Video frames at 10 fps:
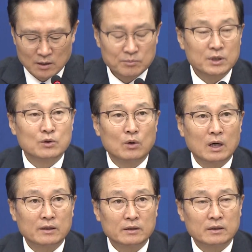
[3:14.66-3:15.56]

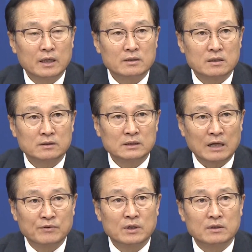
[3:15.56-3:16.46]
비호하려 해서는
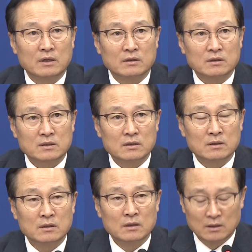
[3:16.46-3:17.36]
안 된다는
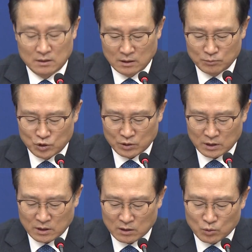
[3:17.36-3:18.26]
것을
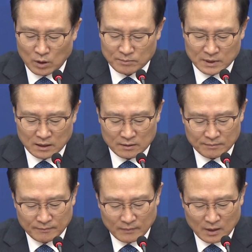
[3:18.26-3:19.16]
엄중히 경고합니다.
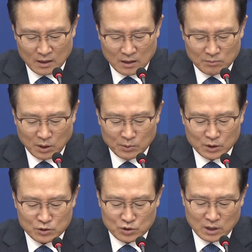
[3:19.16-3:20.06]

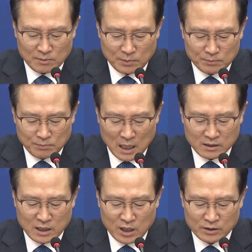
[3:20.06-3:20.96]
법원의 수사
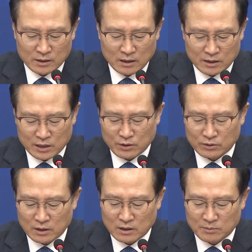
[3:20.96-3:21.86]
방해 행위가
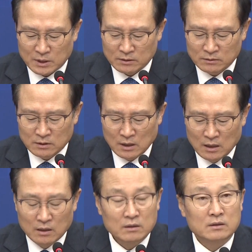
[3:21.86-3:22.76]
계속된다면
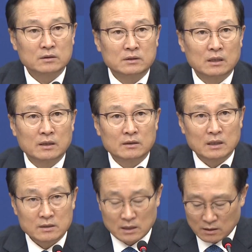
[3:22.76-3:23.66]
특단의
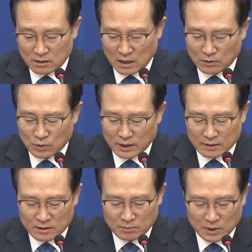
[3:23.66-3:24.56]
대책을
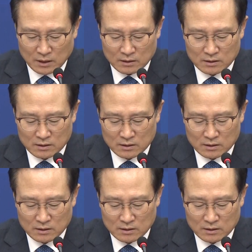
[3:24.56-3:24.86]
강구하겠습니다.